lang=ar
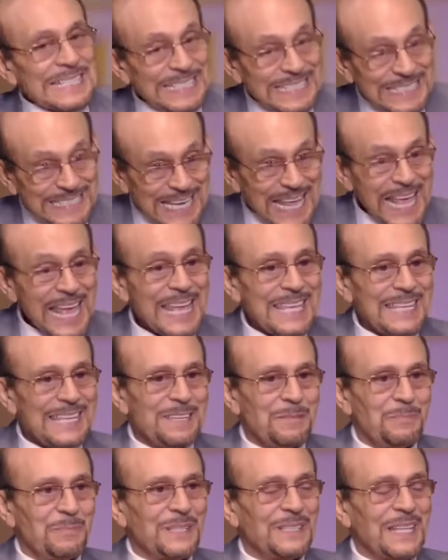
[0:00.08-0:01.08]

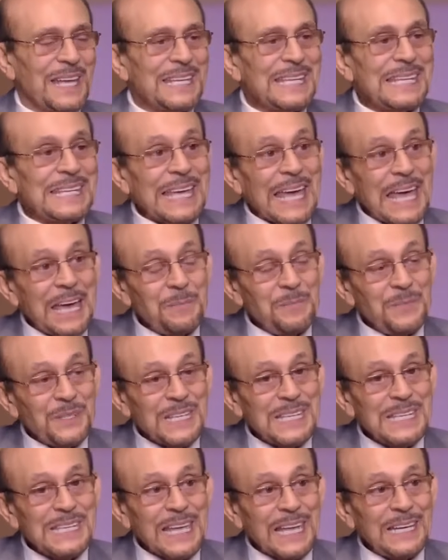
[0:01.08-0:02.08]
ازاي بتاريخ
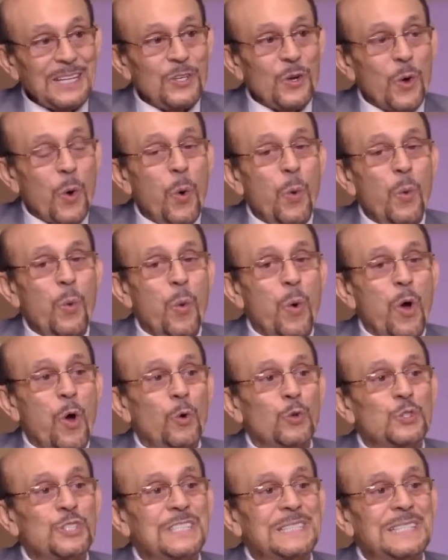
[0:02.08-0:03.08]
امريكا اللي
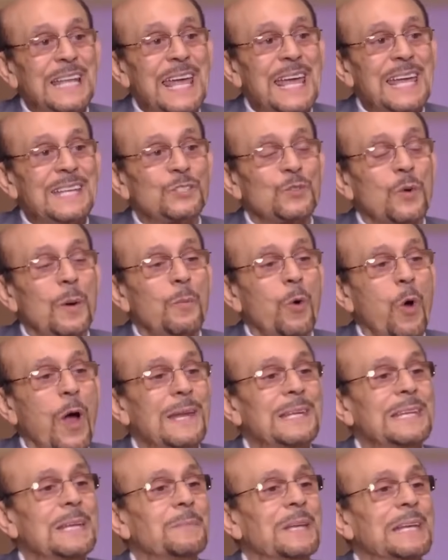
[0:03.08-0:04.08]
هو استاذ
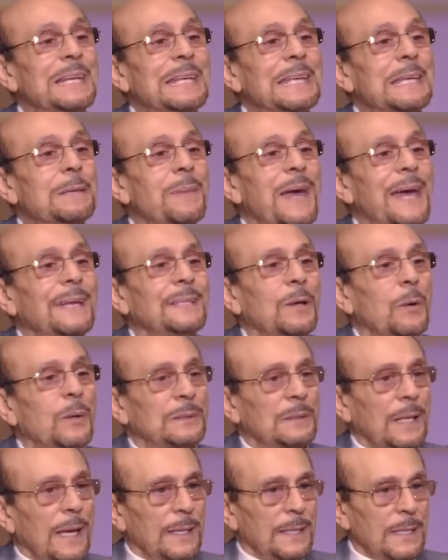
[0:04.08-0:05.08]
ومعلم الاباده
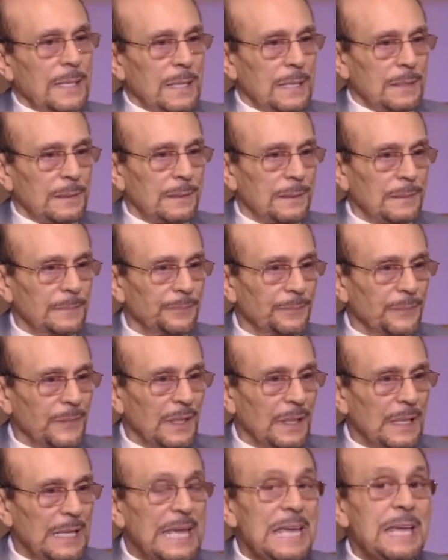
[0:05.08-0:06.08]
والتهجير
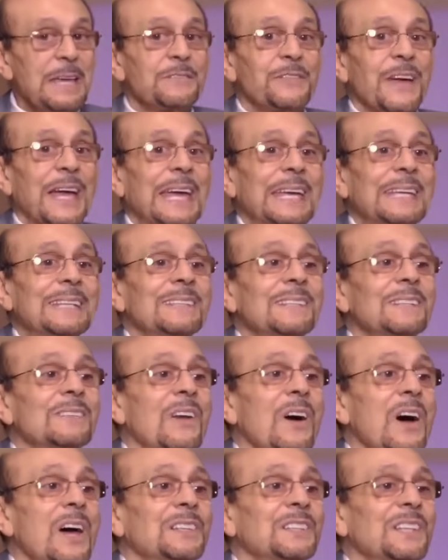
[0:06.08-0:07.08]
ايوه فجايين
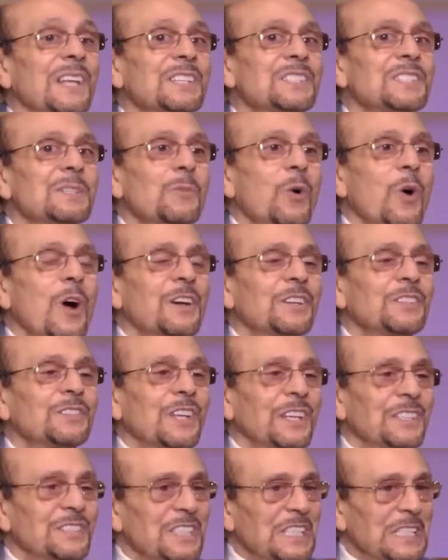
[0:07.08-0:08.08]
النهارده يرسموا
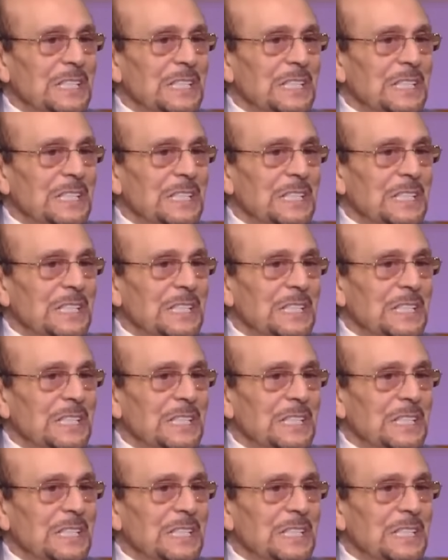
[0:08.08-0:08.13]
خريطه